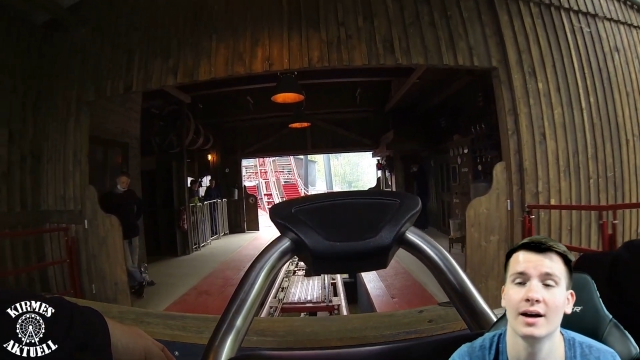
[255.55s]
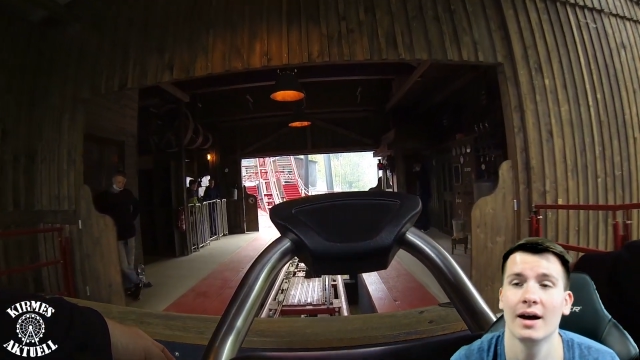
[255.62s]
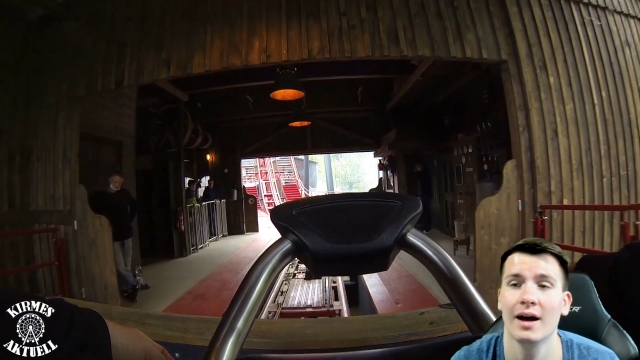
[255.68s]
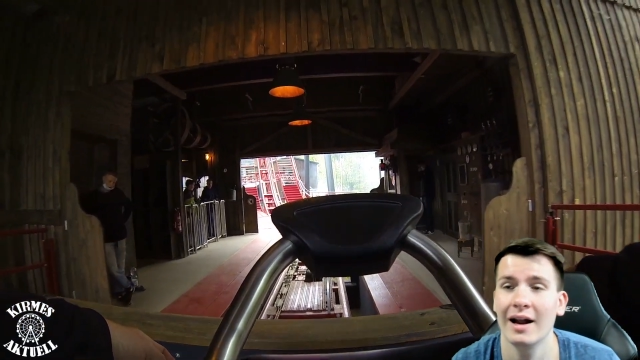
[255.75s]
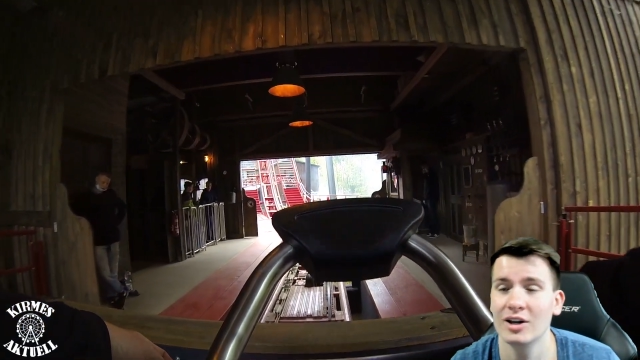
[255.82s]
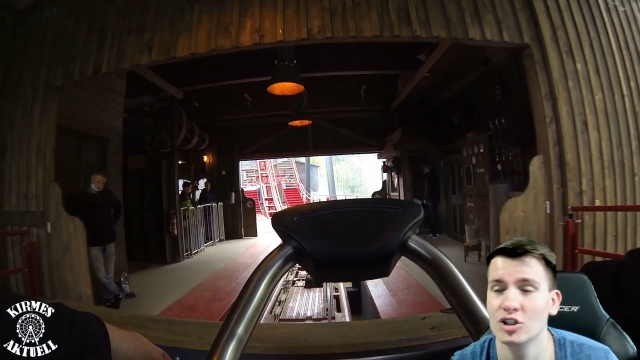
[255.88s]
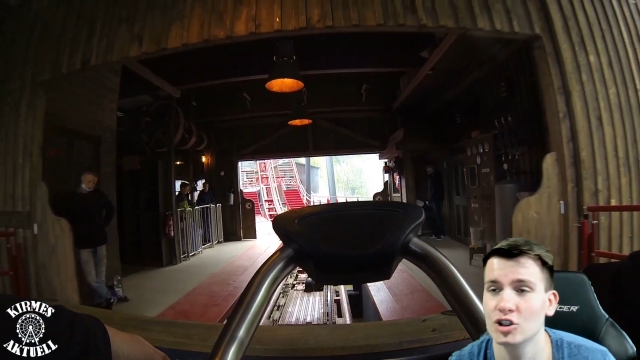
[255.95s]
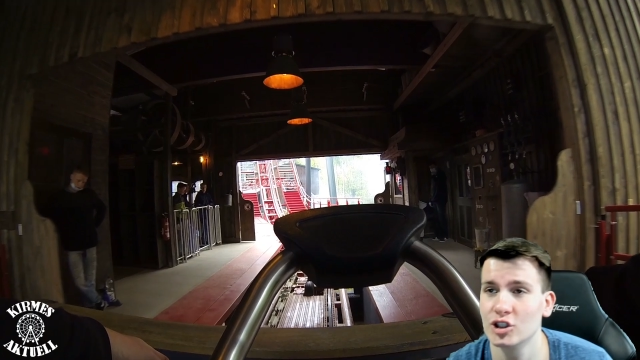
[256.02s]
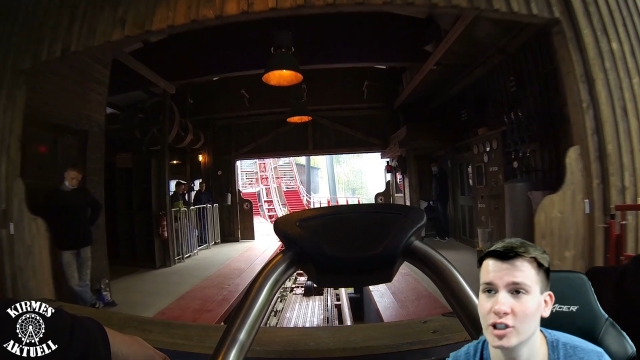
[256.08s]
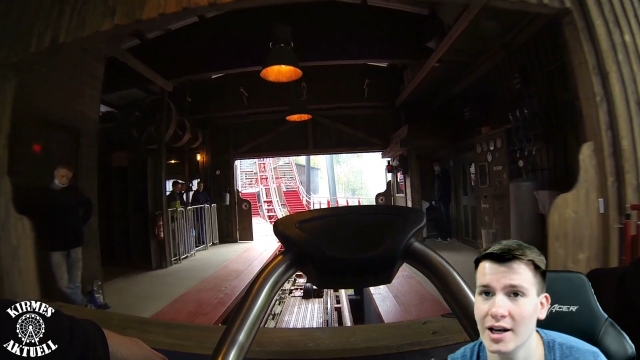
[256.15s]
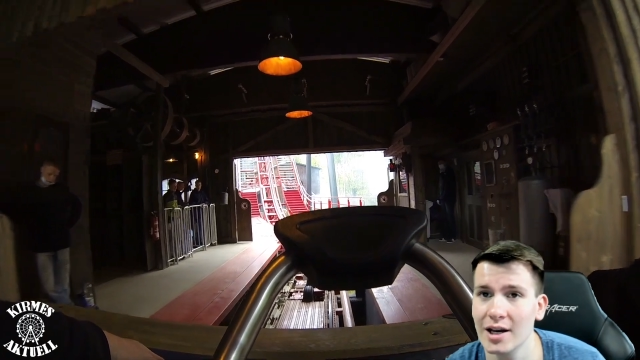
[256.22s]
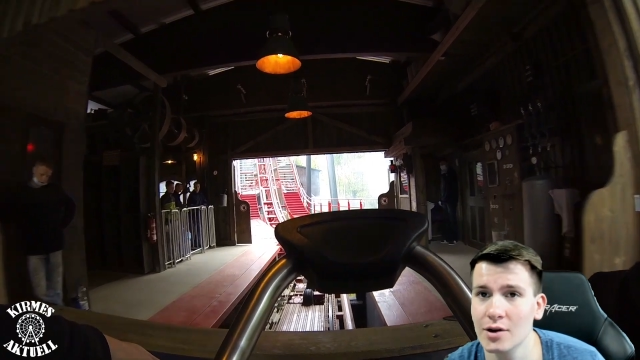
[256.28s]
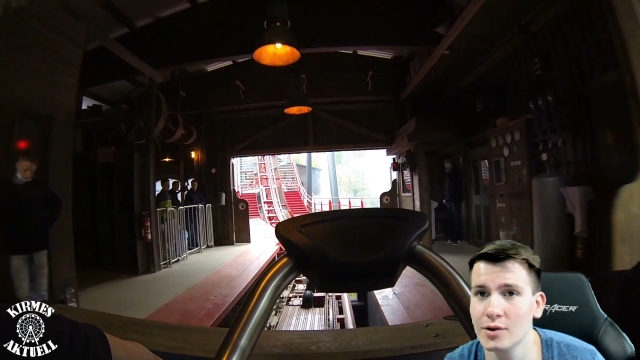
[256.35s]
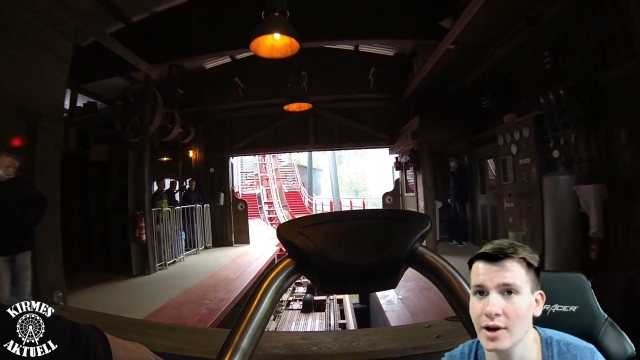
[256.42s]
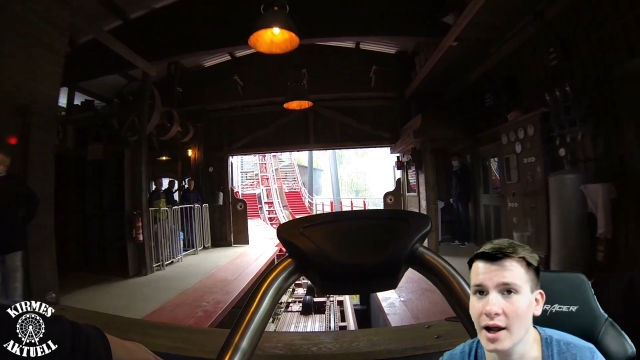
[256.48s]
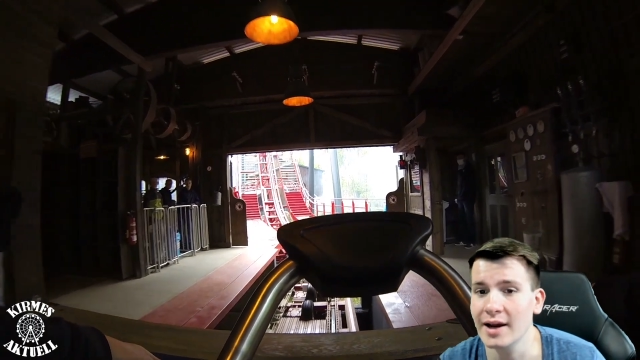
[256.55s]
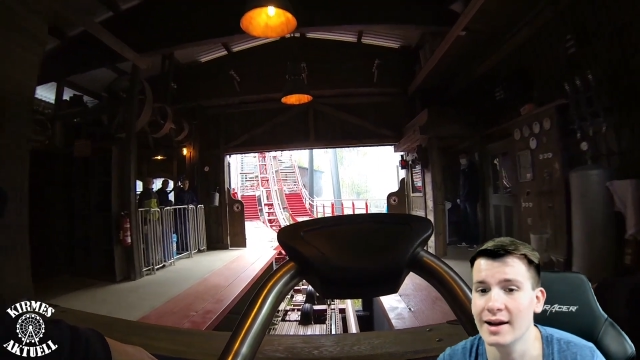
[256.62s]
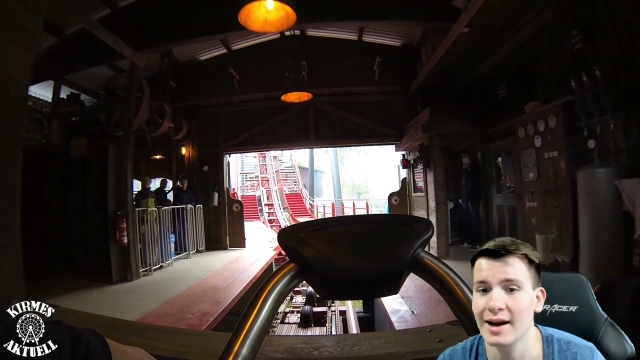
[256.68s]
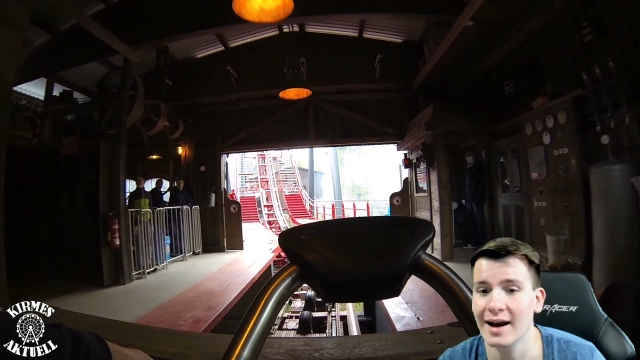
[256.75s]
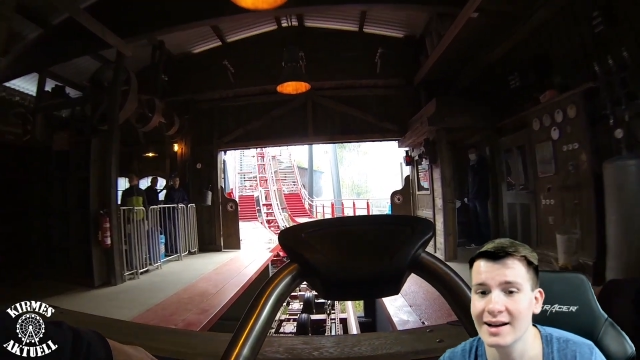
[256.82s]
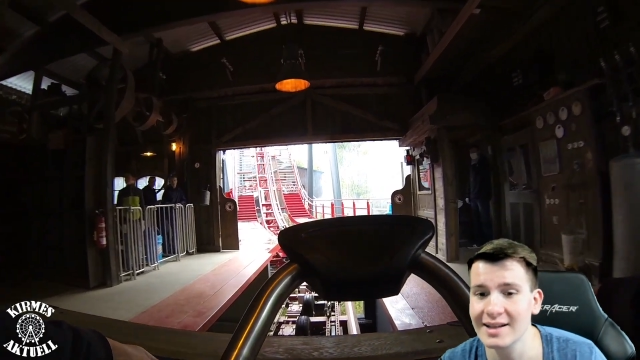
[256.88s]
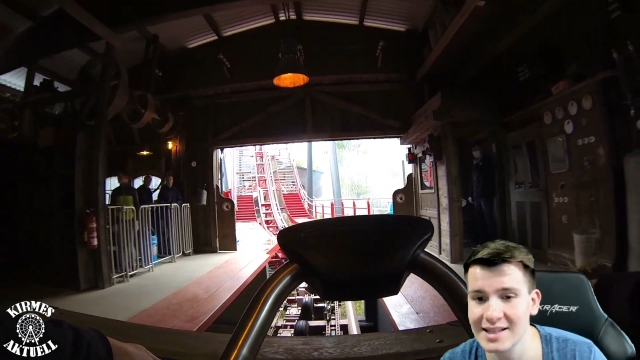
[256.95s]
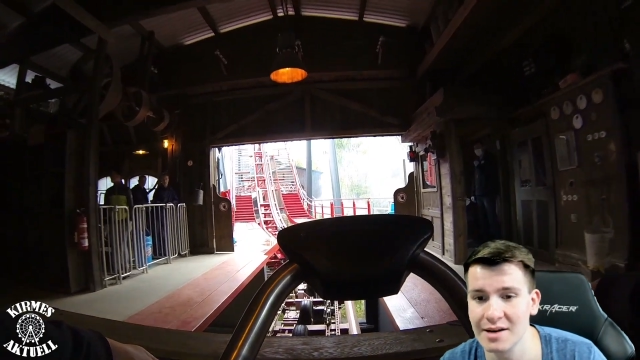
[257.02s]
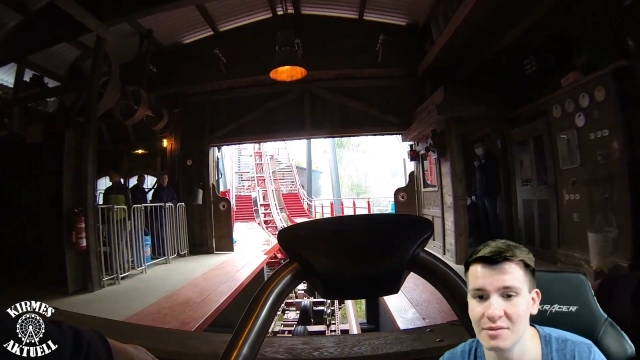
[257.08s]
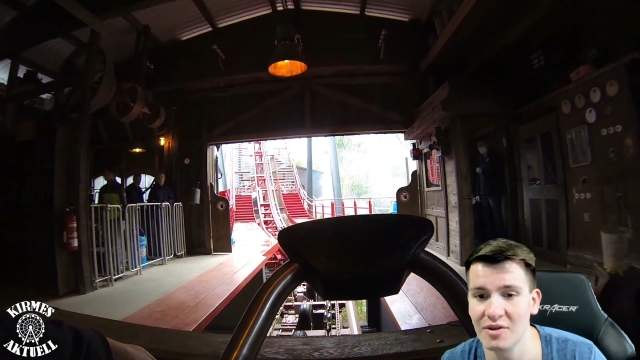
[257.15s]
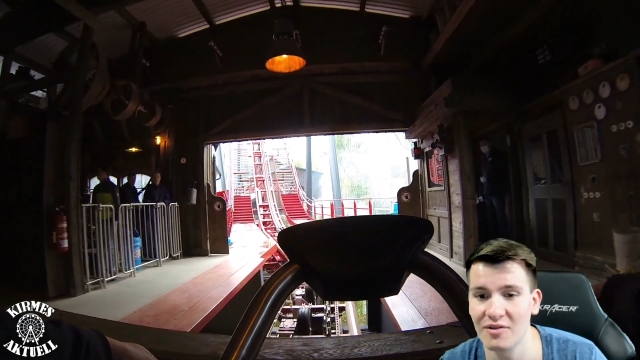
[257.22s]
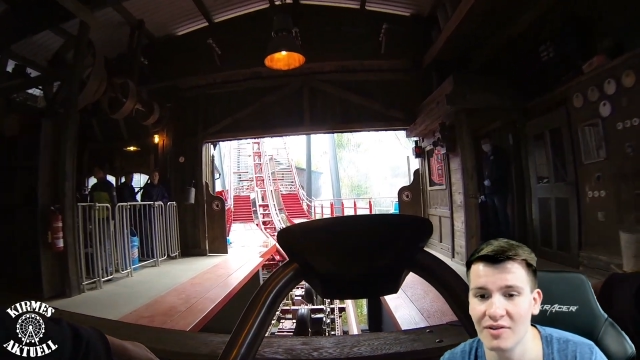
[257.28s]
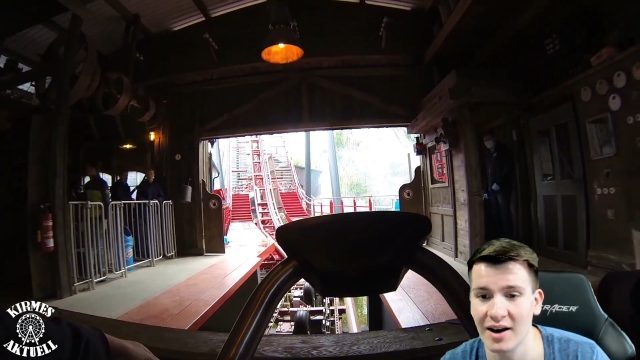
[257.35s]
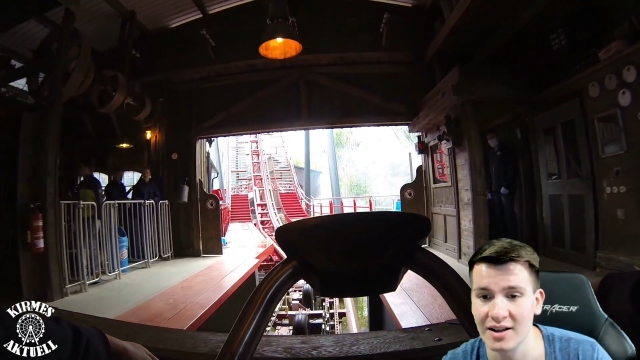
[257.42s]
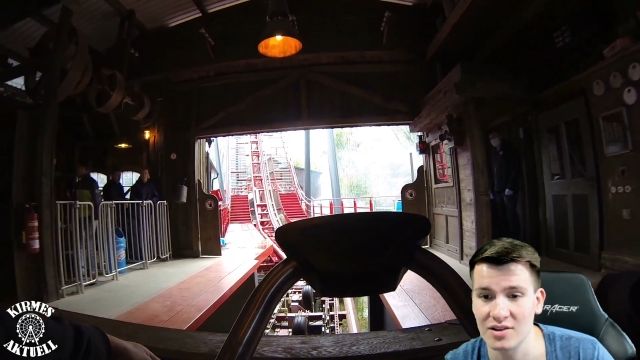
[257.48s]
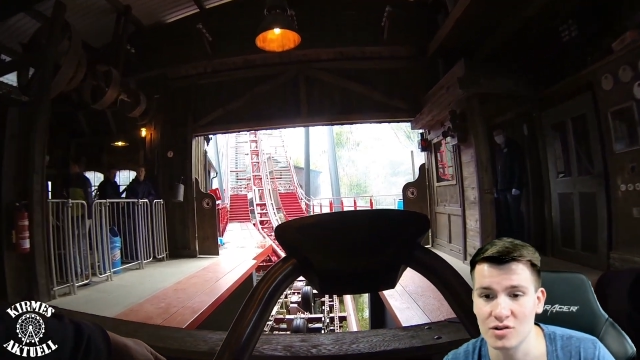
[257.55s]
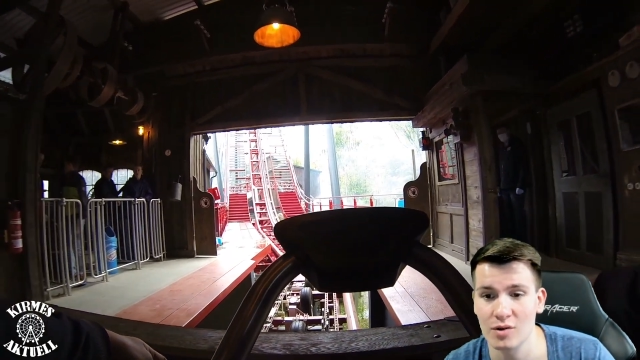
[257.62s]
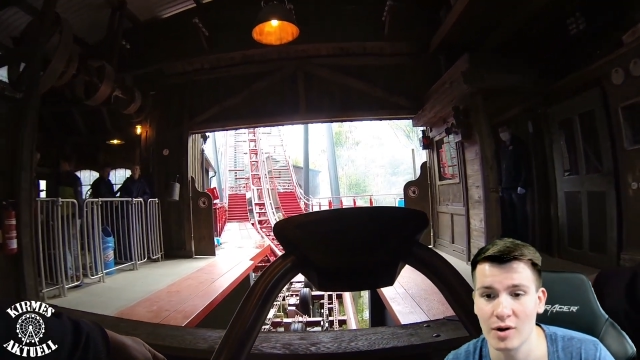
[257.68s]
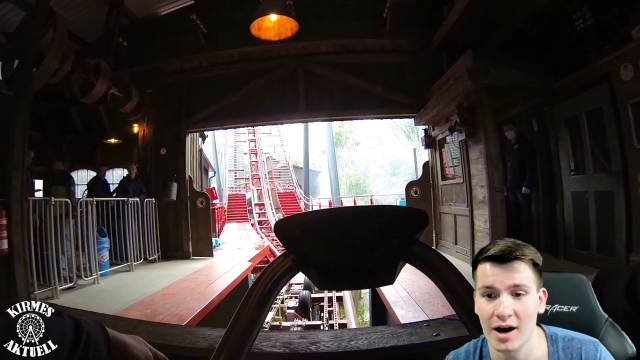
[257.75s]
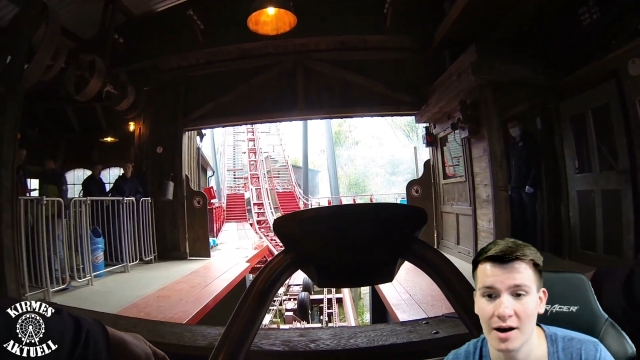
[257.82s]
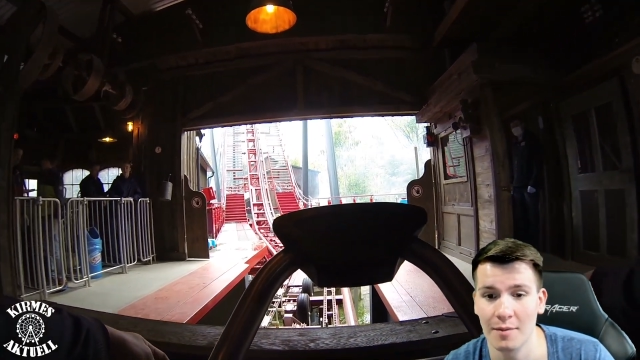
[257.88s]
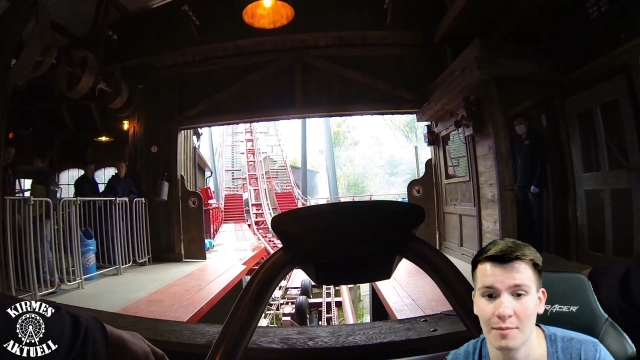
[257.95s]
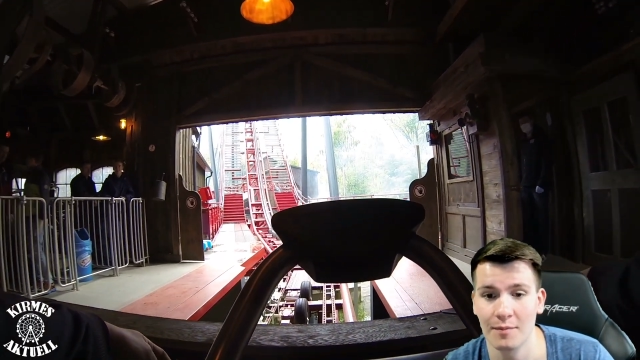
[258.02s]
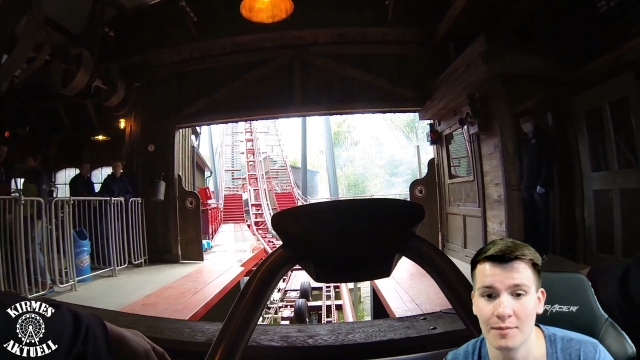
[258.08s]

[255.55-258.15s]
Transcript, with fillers: eine schnelle und eine langsame Fahrt zu haben.